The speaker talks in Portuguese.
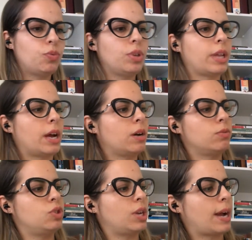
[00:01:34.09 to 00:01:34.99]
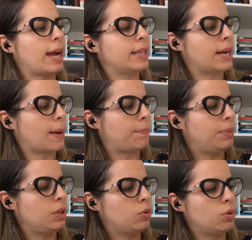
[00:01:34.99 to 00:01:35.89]
final de cada
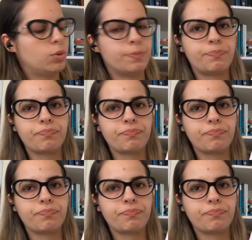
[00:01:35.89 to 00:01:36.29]
capítulo,